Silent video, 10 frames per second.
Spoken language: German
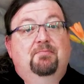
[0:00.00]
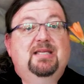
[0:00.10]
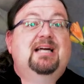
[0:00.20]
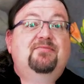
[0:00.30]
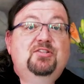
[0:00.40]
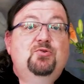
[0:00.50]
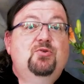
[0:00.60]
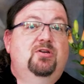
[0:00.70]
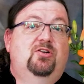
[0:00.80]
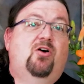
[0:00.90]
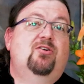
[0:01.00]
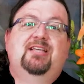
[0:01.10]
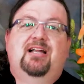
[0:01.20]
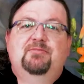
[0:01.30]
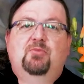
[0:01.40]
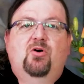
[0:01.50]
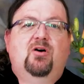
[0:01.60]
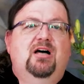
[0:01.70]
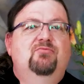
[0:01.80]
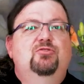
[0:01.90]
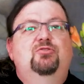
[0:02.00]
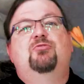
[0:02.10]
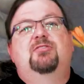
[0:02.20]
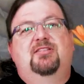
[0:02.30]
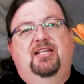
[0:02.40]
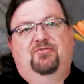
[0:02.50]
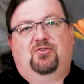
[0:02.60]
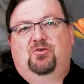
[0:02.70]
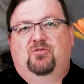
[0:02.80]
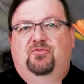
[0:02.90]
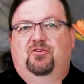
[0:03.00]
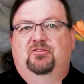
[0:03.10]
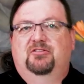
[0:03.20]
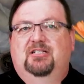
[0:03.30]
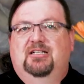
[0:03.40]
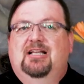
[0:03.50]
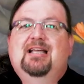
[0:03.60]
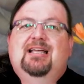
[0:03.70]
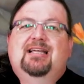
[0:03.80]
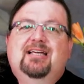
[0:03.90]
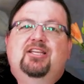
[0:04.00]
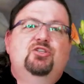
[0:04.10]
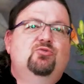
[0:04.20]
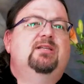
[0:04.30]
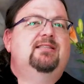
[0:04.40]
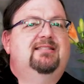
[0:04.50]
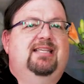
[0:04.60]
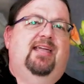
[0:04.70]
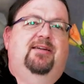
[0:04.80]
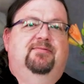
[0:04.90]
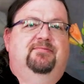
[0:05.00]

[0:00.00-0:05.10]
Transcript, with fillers: Bienvenue cordialement à vous tous les francophones. Réjouissez.